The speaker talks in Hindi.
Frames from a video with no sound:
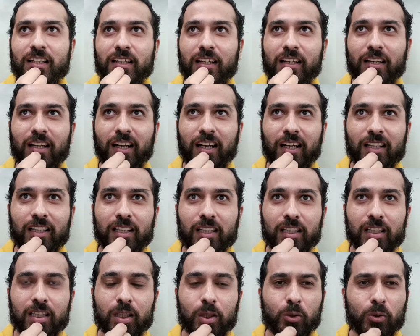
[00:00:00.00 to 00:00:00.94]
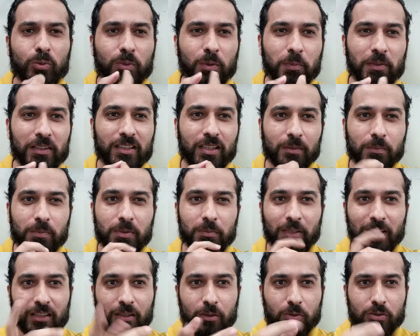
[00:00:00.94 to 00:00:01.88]
लिया एंड होम्योपैथिक uh, भी
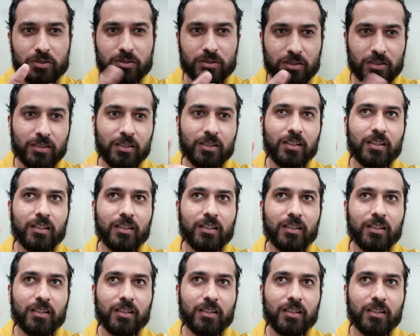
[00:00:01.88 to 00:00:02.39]
मैंने कुछ